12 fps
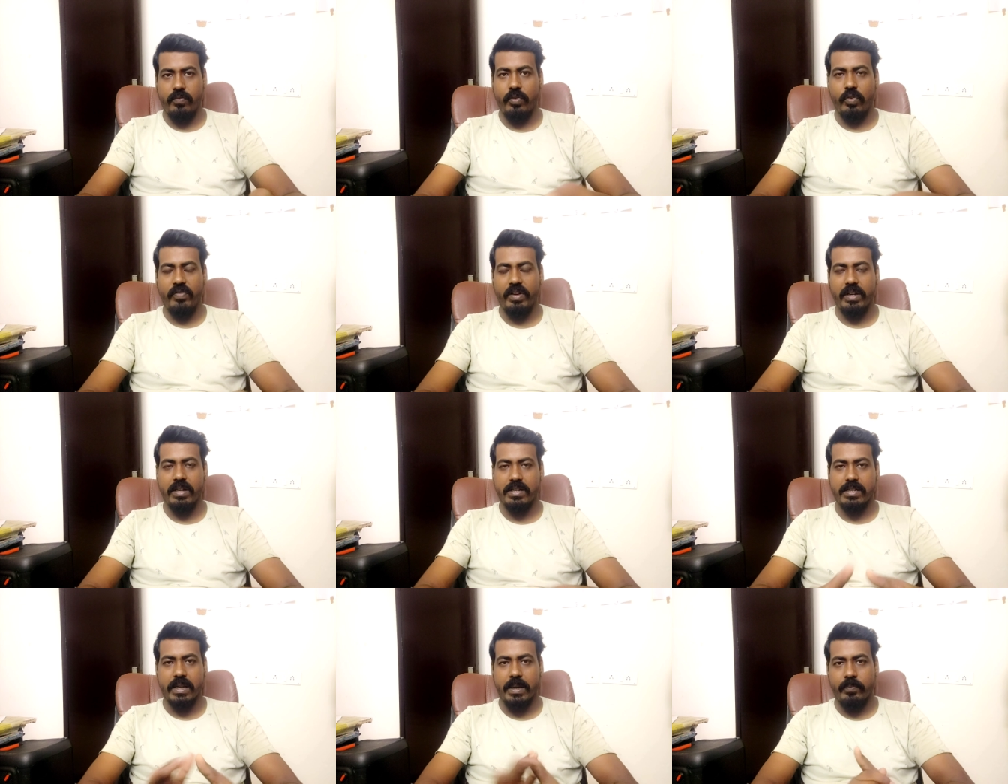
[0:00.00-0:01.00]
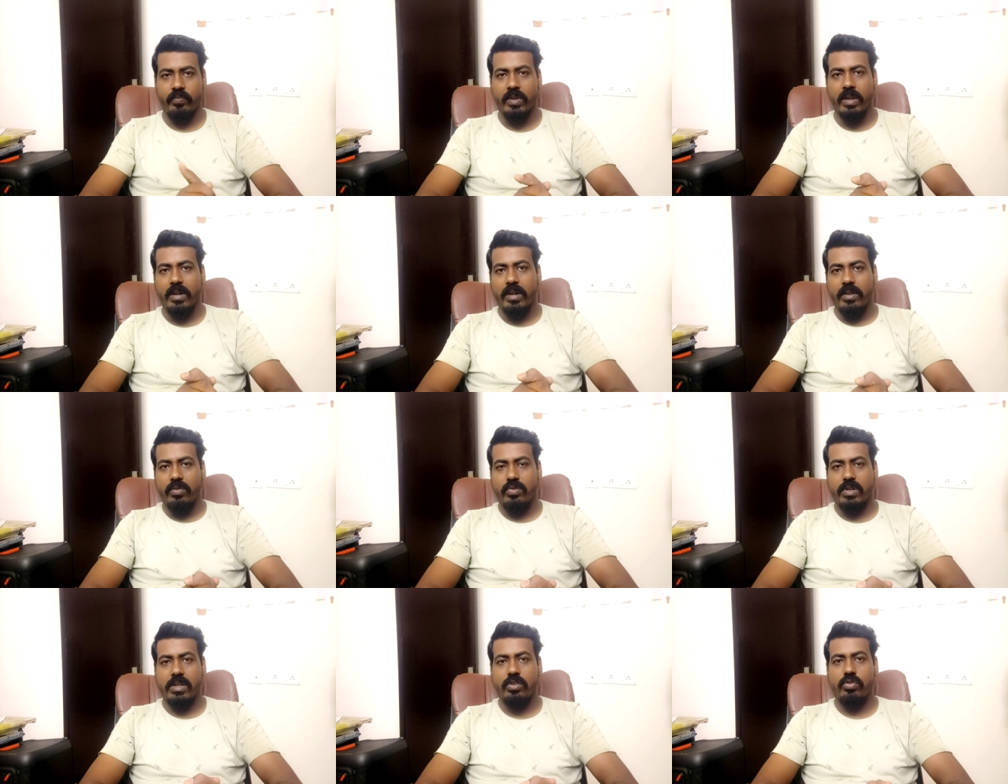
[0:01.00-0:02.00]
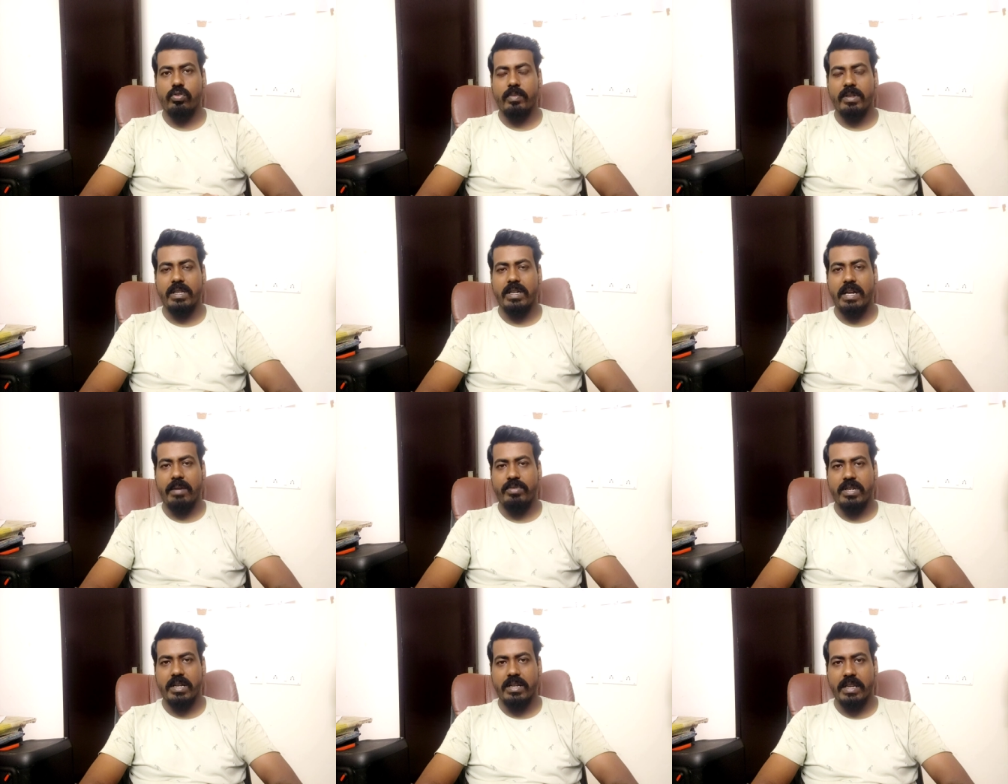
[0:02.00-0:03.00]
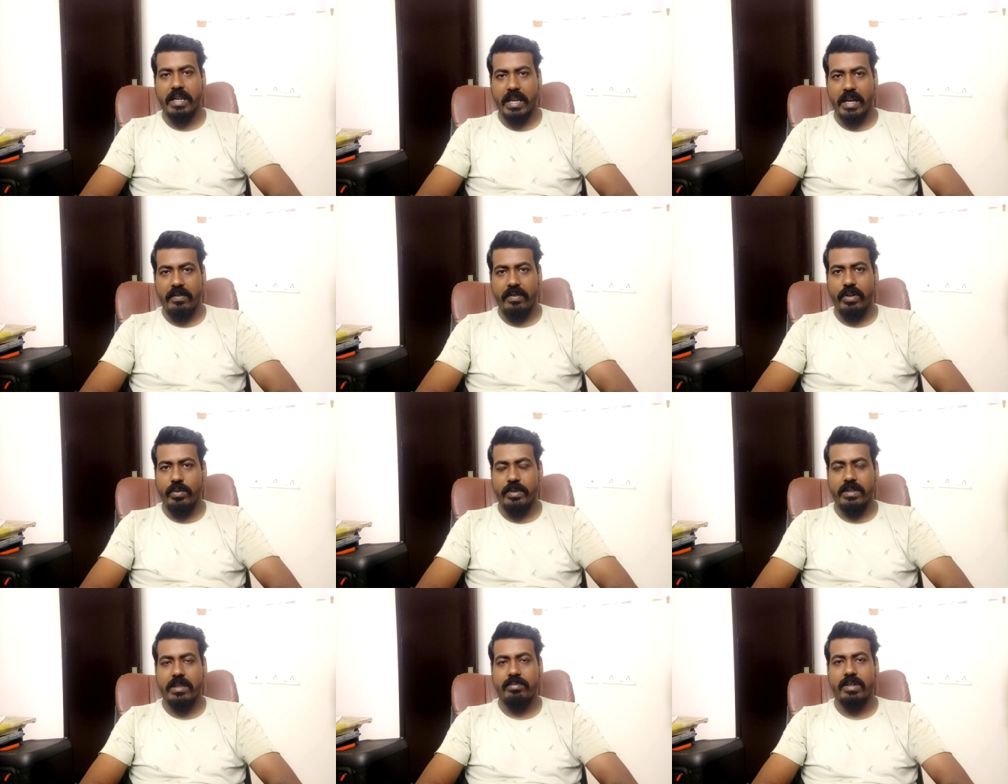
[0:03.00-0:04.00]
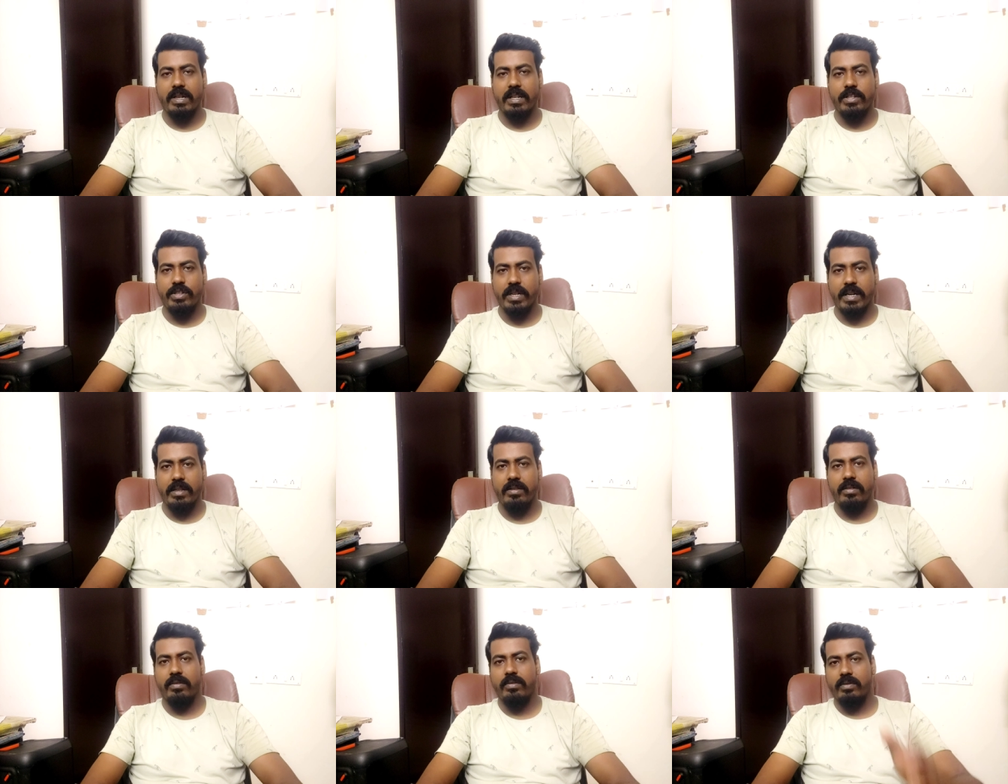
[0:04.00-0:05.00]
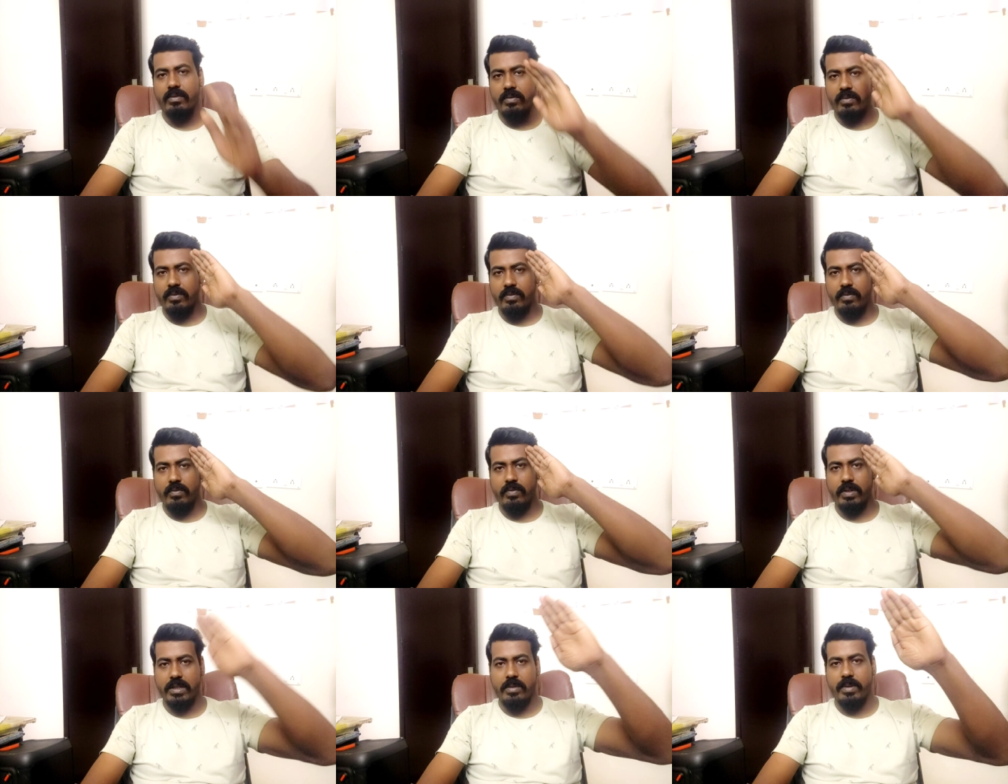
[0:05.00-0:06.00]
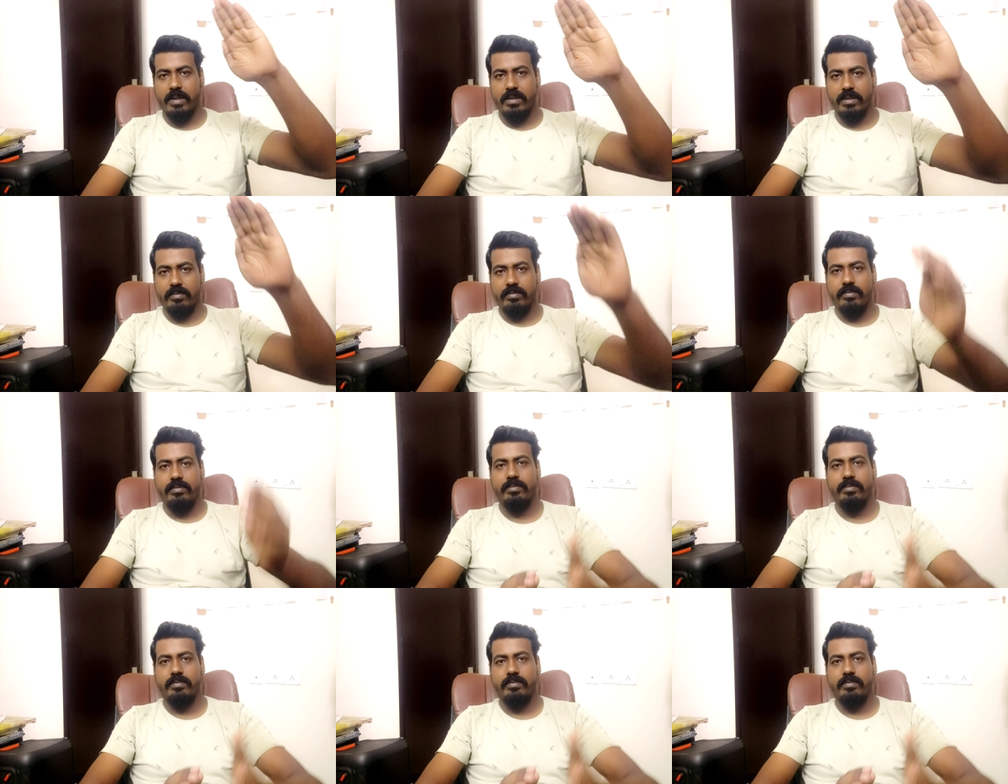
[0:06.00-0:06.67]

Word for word: फुलफिल कर सके तो चलिए दोस्तों मिलते हैं आपसे एक नए वीडियो में तब तक के लिए जय हिंद वंदे मातरम